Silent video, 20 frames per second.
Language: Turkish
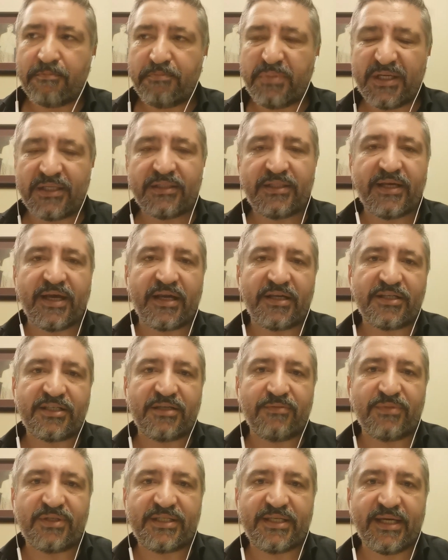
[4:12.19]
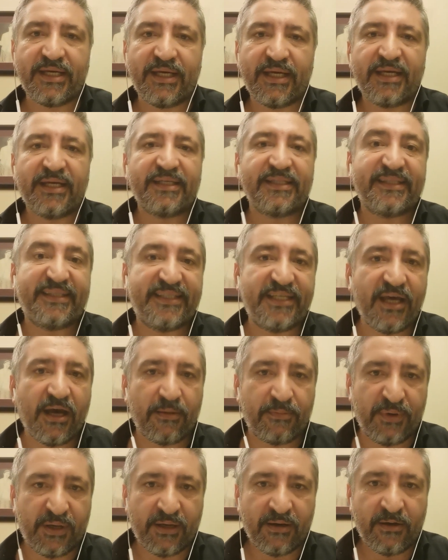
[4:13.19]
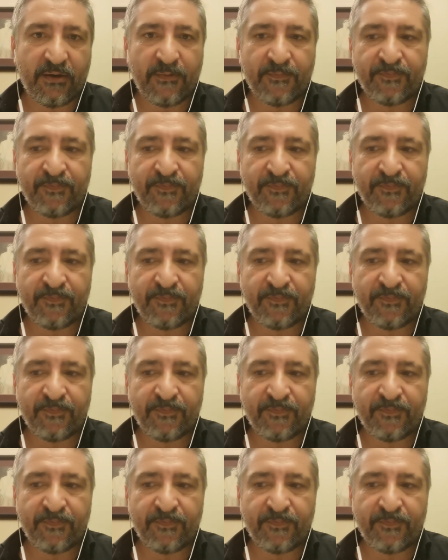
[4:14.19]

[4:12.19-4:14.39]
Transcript: bir diğer isim ise Diaby.